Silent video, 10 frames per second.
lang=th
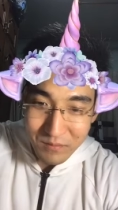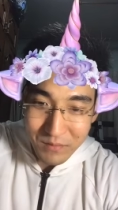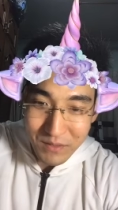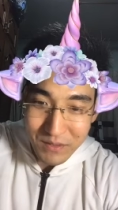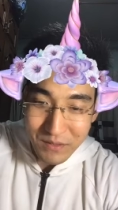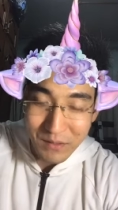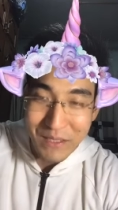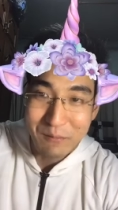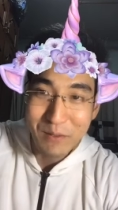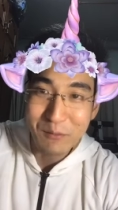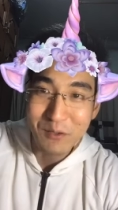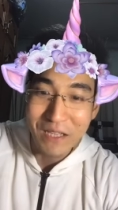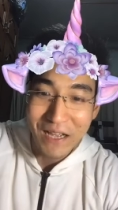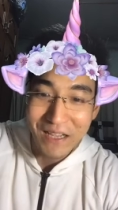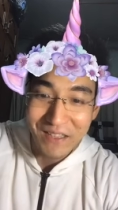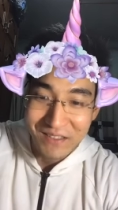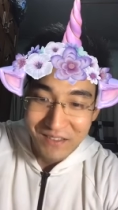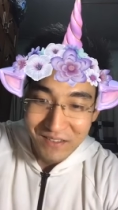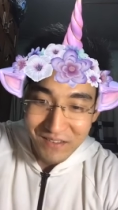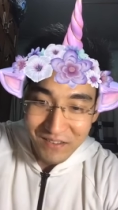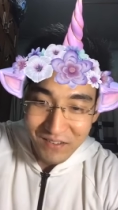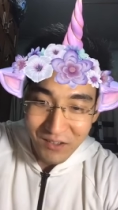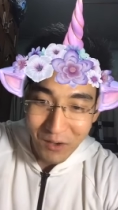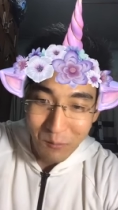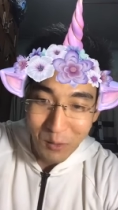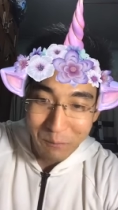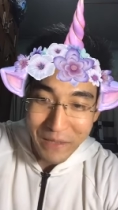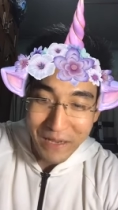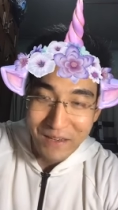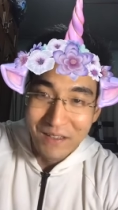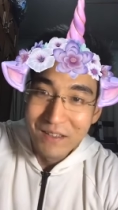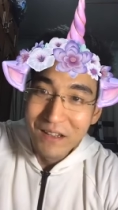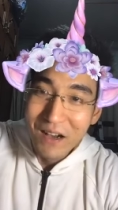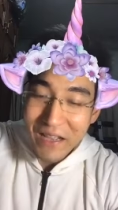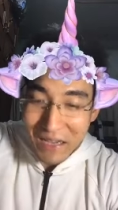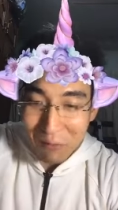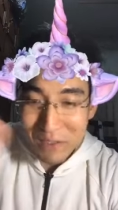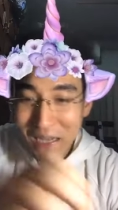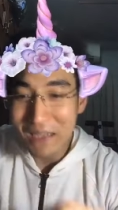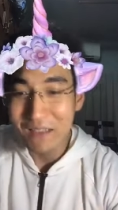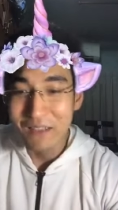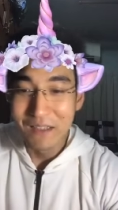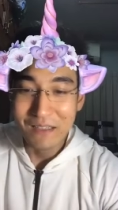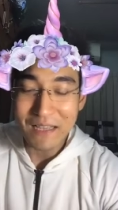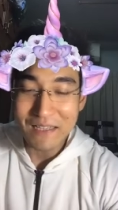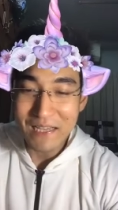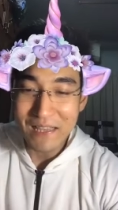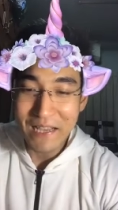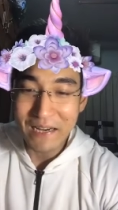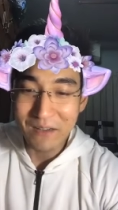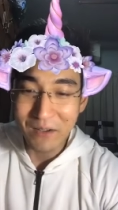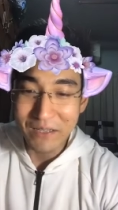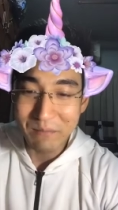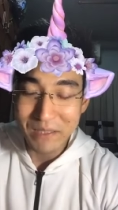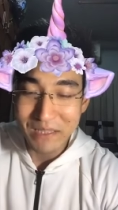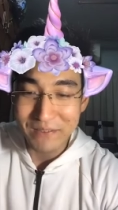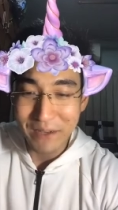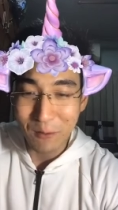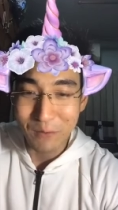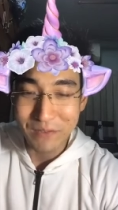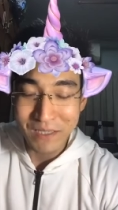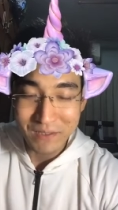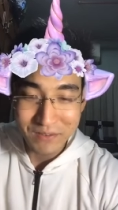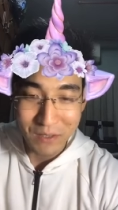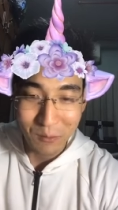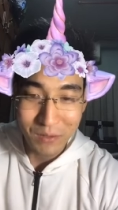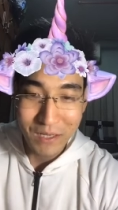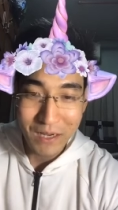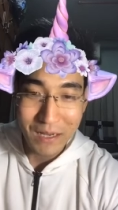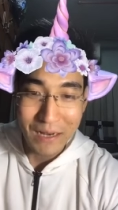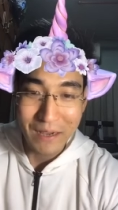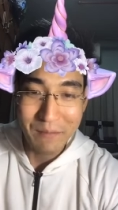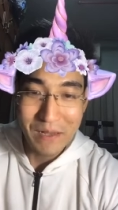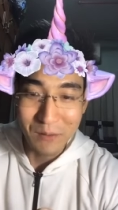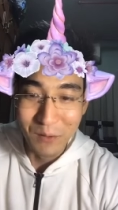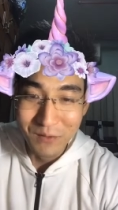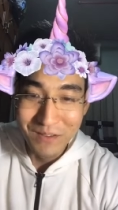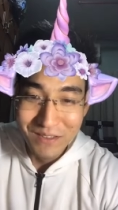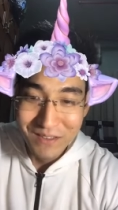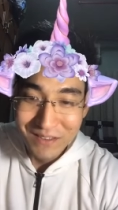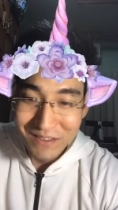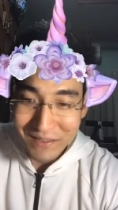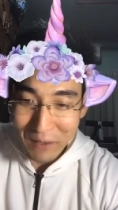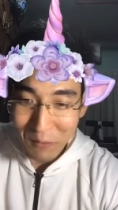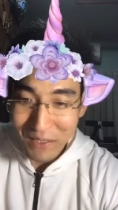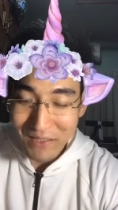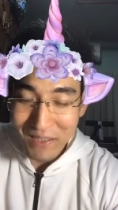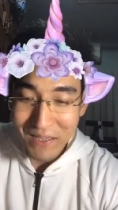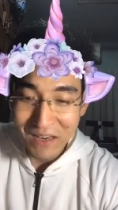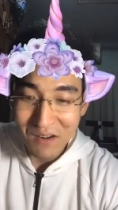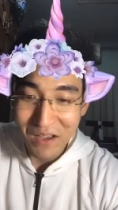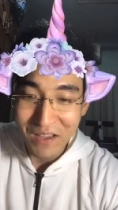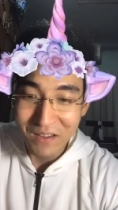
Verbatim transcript: เพ่งเราได้เรื่องสุดท้าย ฮอร์โมนเปลี่ยนเฮ้ยเข้าเรื่องตั้งใจเรียนกันหน่อย นี่มีแต่เซลเรื่องสิวเรื่องอะไรก็ไม่รู้เร็วตั้งใจเรียนหน่อย